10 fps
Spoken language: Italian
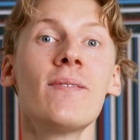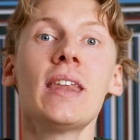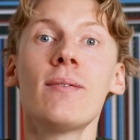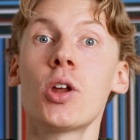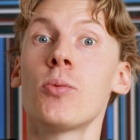
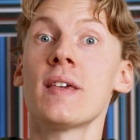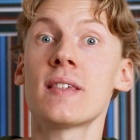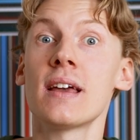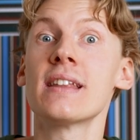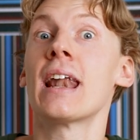venivano
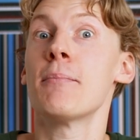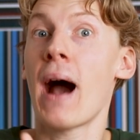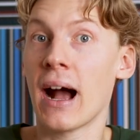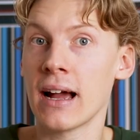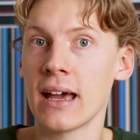emesse dalle
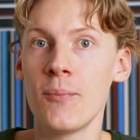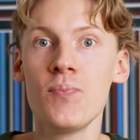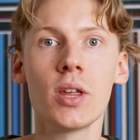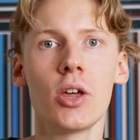banche,